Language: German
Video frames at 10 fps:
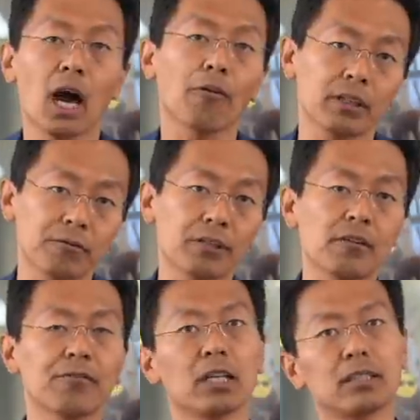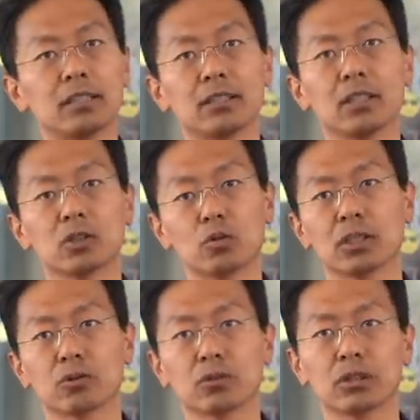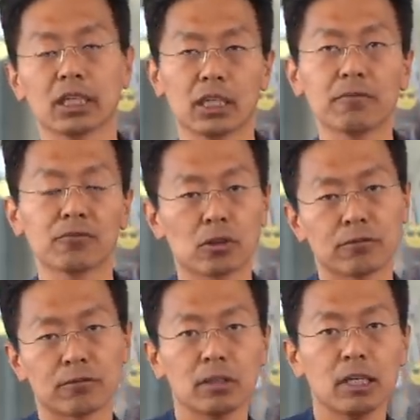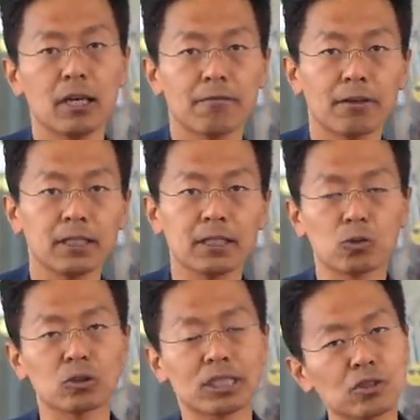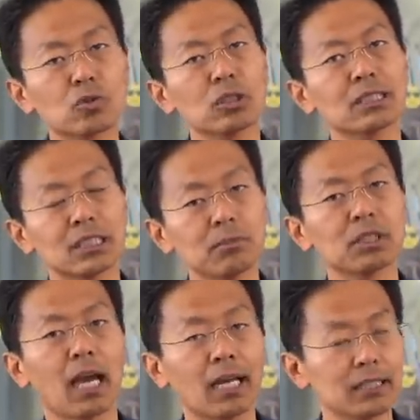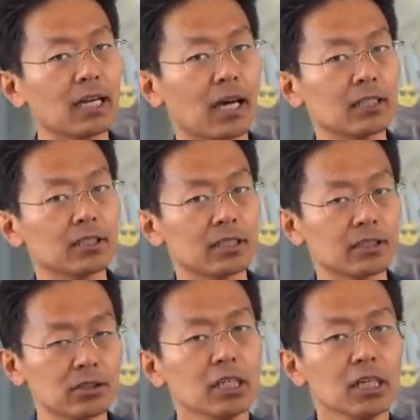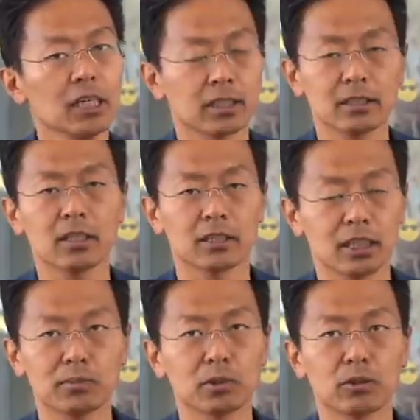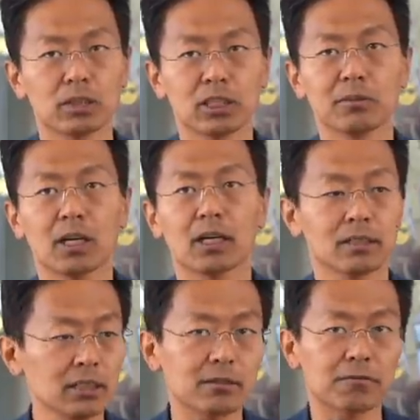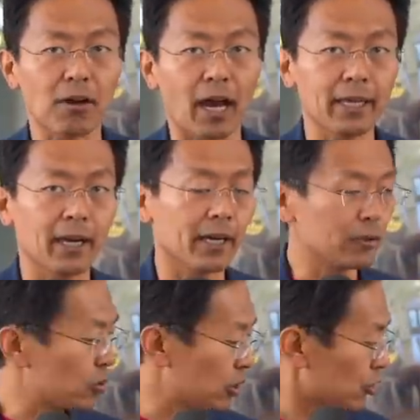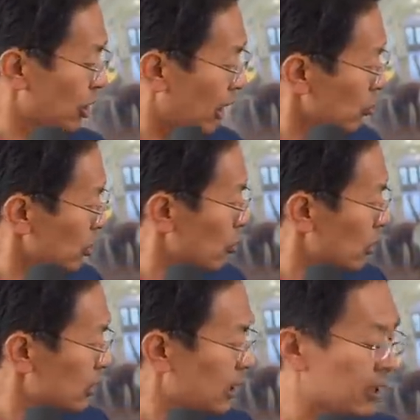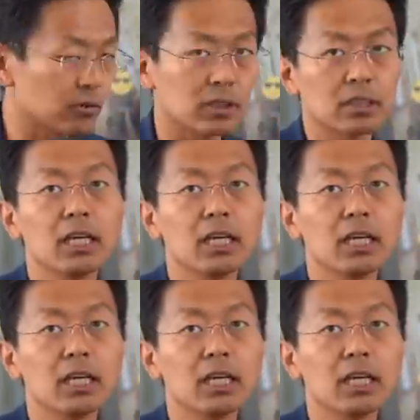Auf jeden Fall will er die Zulassungen der Impfstoffe verhindern. Und das ist schon eine ziemlich radikale These, denn das bedeutet eben gerade nicht Freiheit und Entscheidungsmöglichkeit, sondern